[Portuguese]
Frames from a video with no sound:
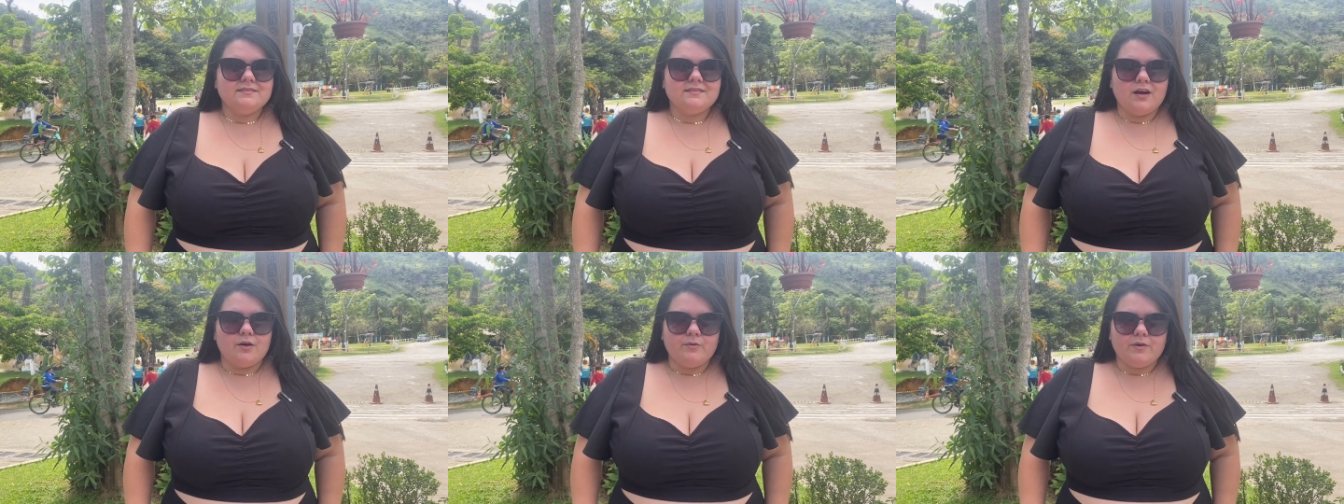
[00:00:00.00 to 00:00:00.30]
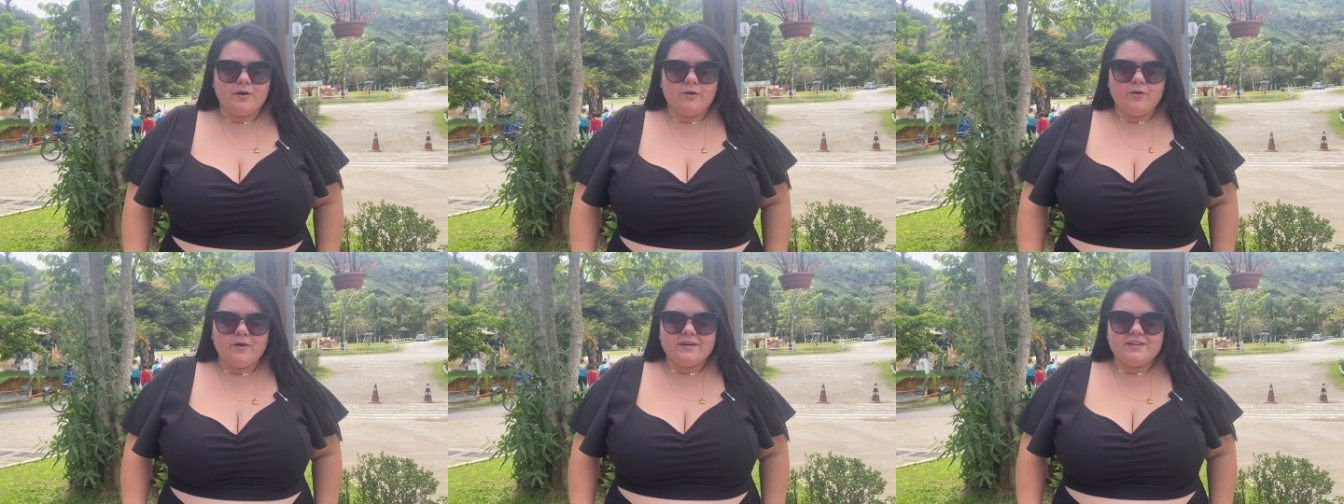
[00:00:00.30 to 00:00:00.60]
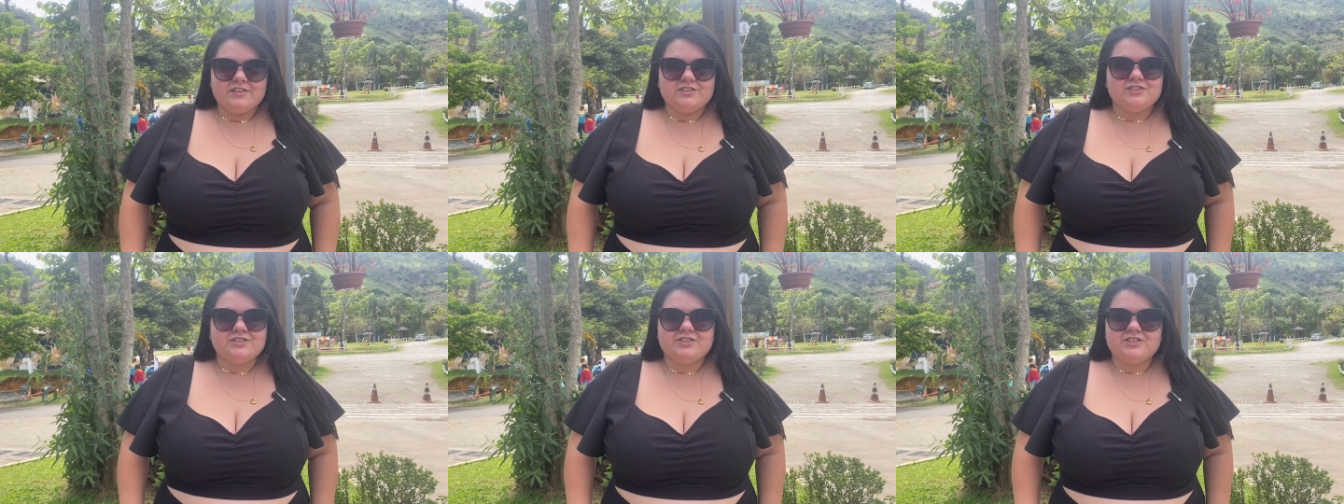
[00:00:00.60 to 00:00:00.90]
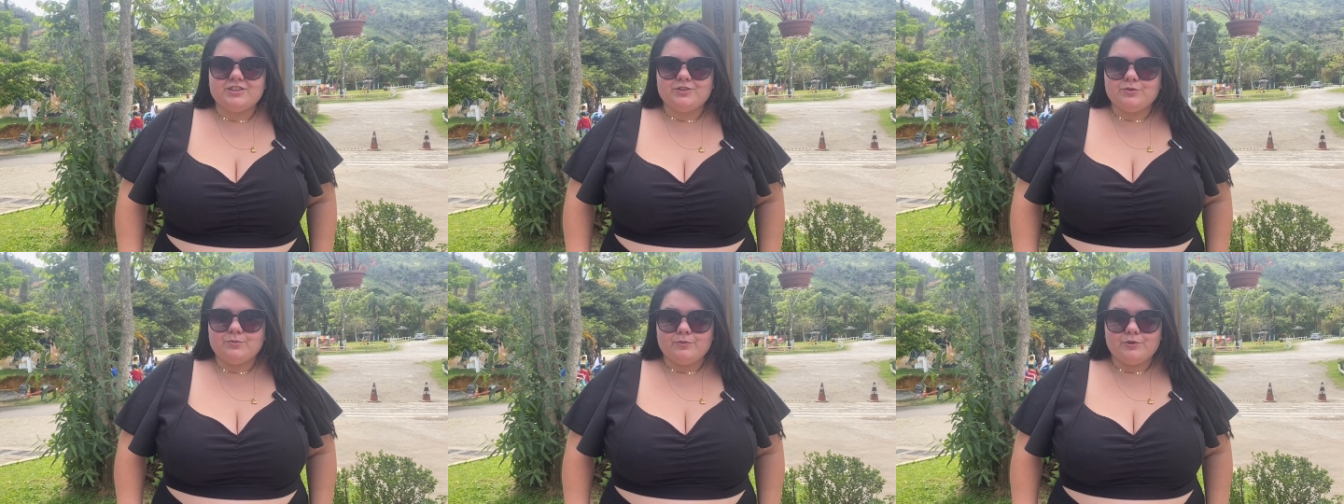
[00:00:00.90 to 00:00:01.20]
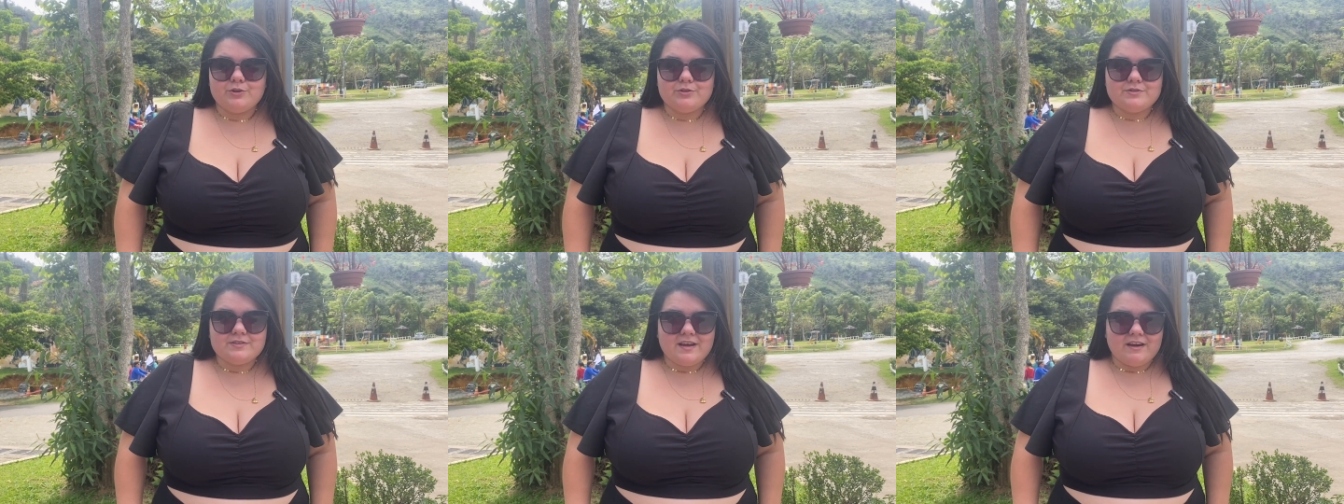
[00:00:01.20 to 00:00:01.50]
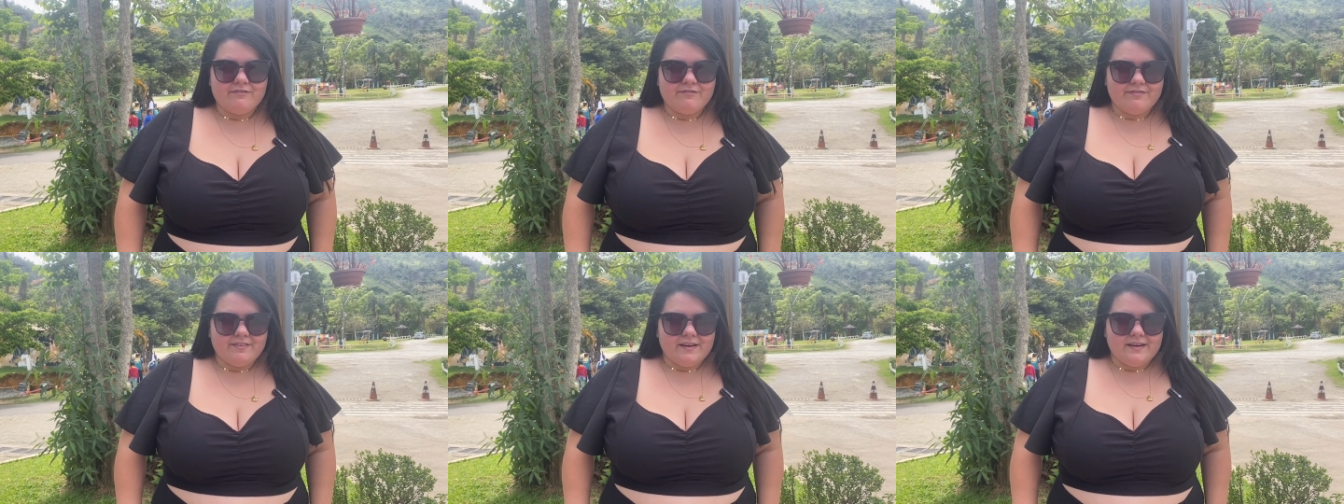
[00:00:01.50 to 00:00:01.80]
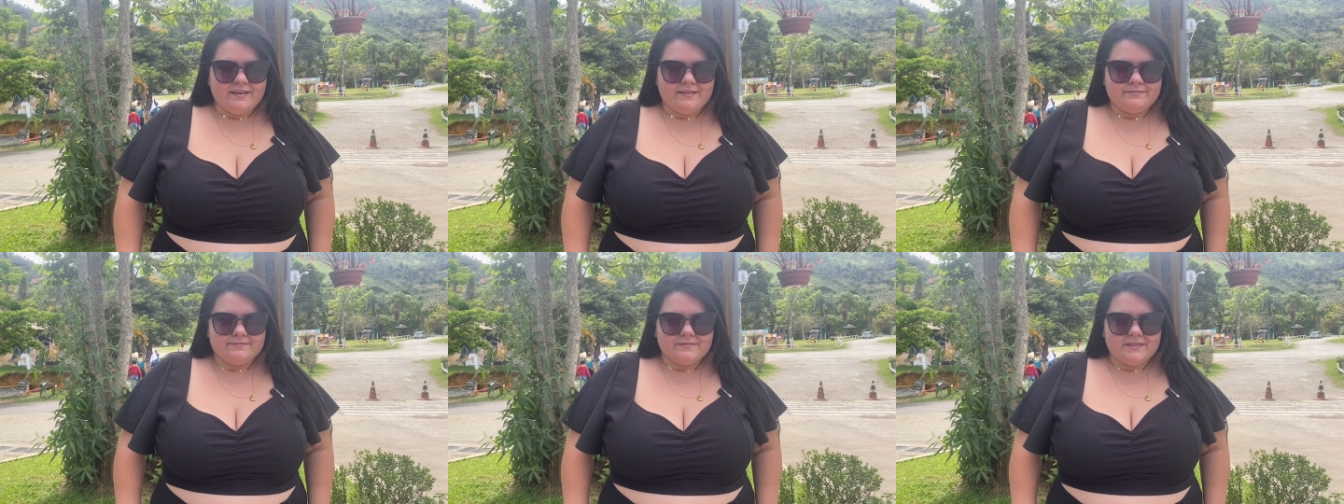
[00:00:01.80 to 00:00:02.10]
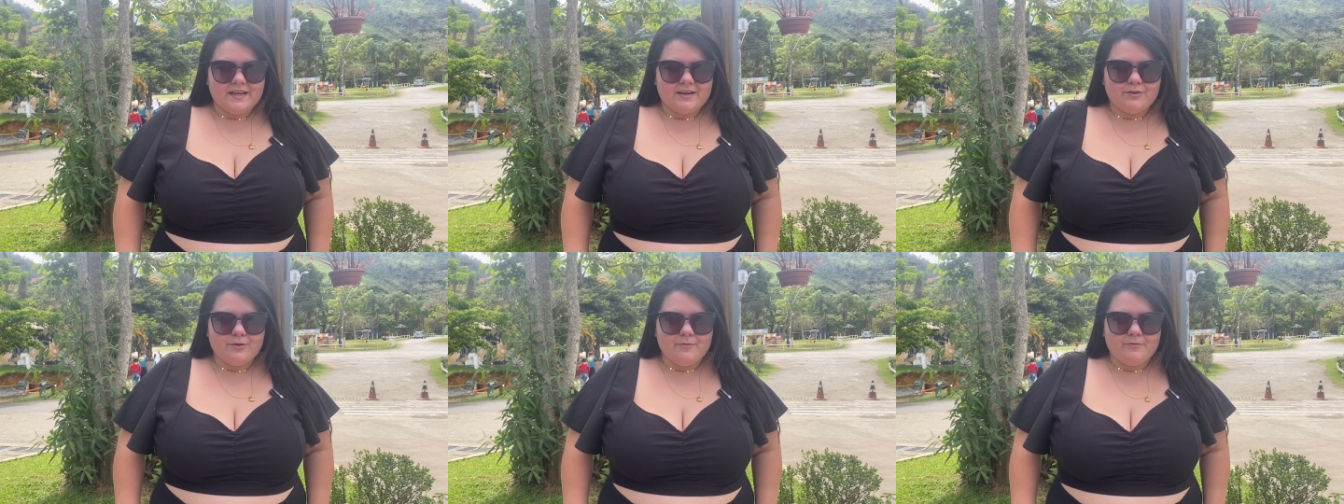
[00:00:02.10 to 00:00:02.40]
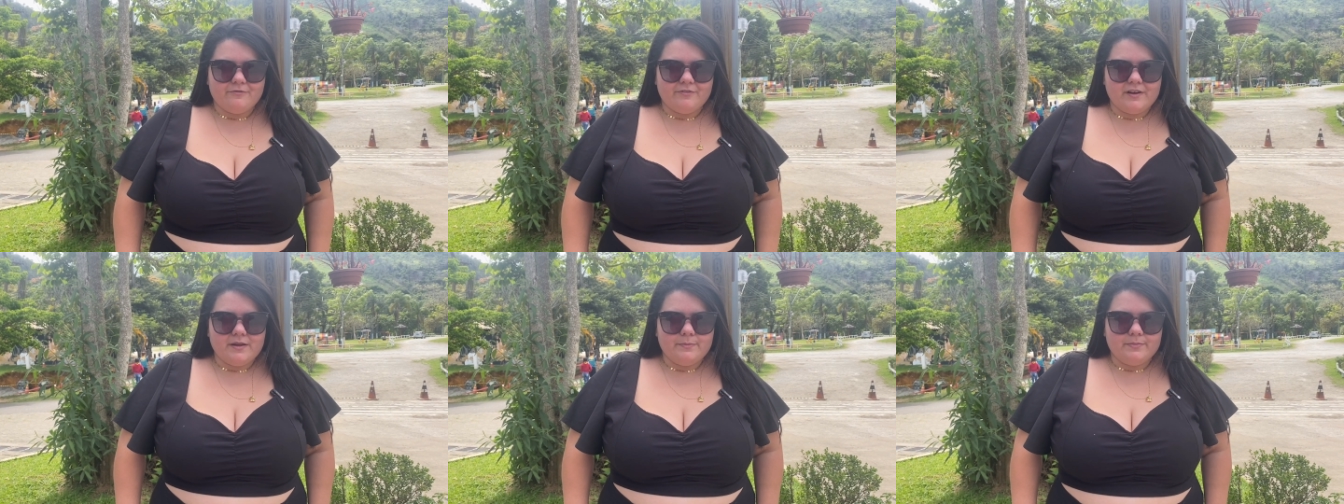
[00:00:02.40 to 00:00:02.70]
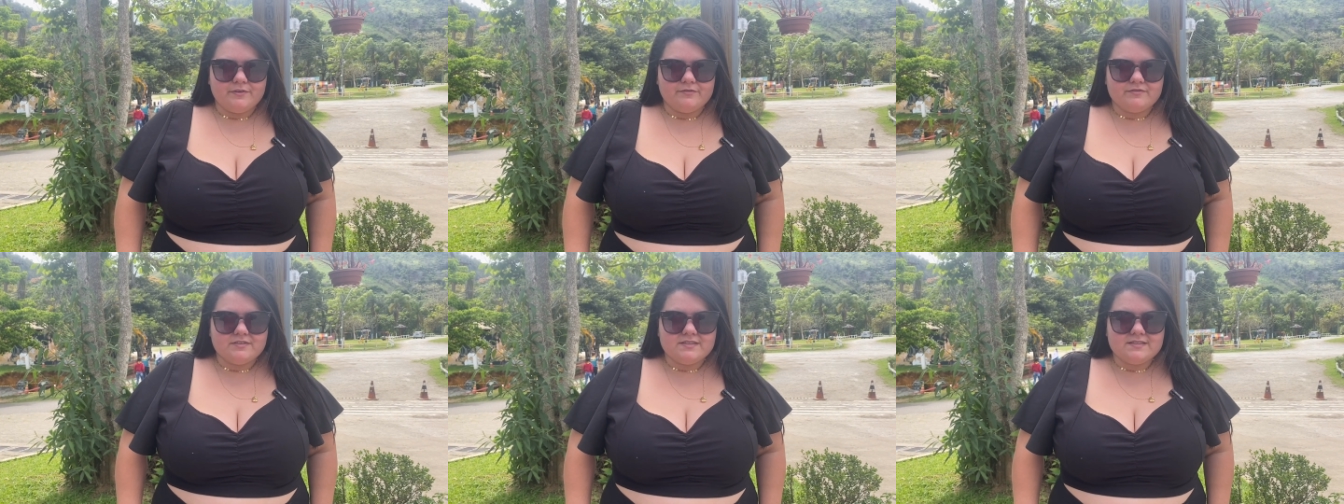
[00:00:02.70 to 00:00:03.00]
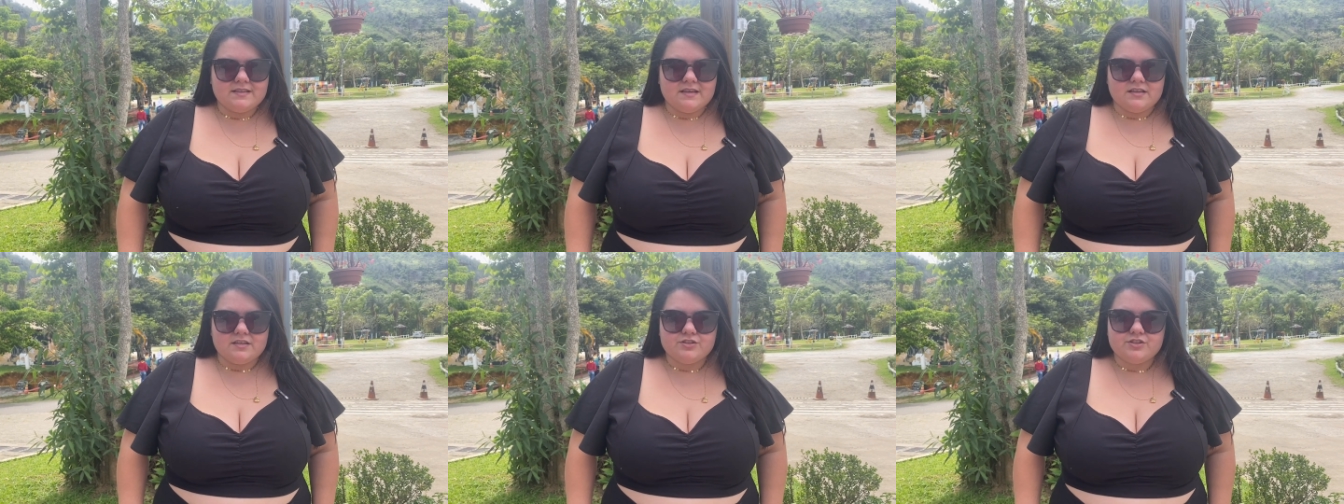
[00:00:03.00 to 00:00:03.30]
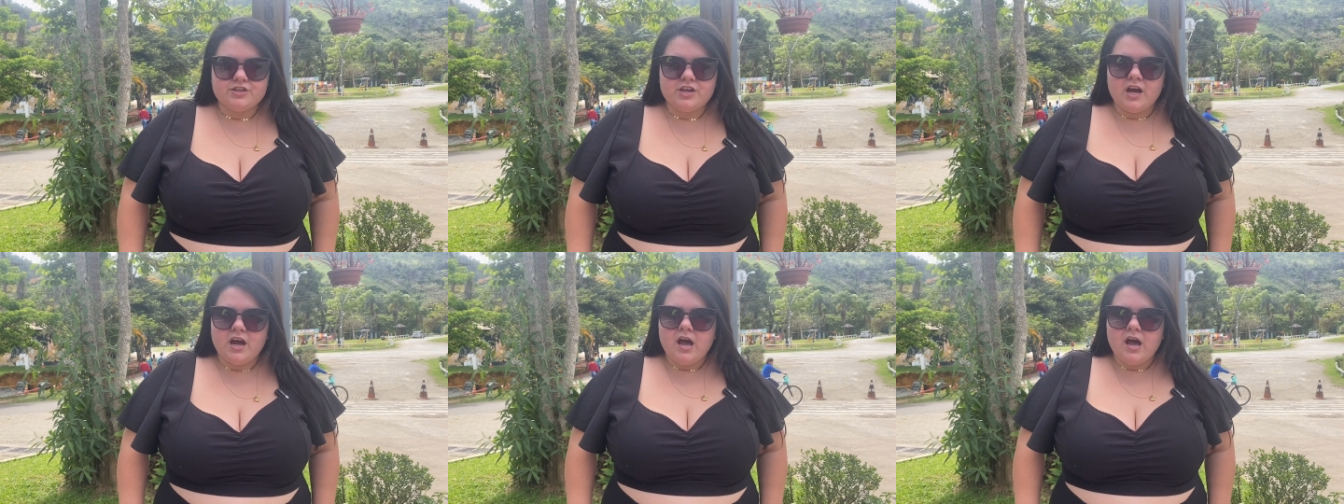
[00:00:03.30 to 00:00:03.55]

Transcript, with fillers: Então, agora a gente já tomou nosso café, né? Como eu falei pra vocês.